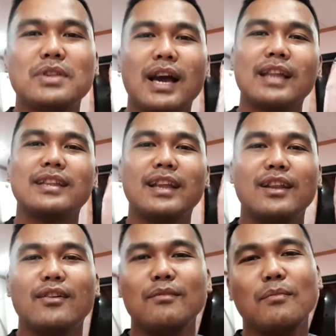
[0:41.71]
channel
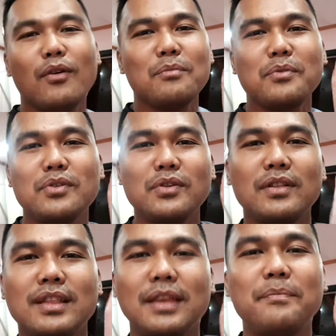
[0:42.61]
no, Boy
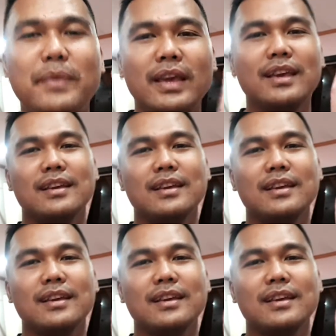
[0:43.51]
Bujil TV.